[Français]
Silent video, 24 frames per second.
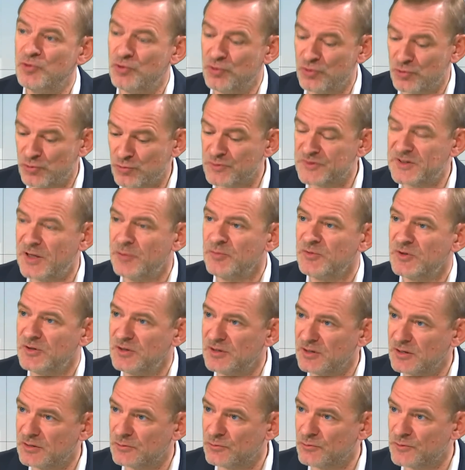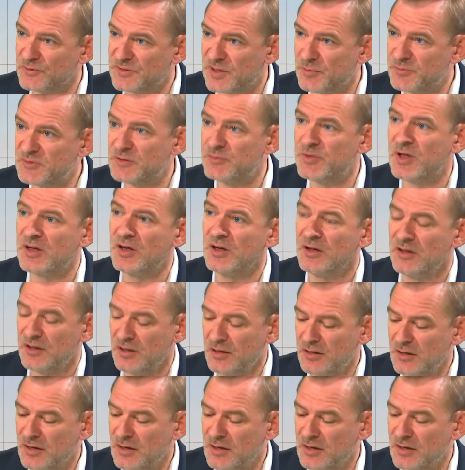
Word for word: de concepts, un concept cyber,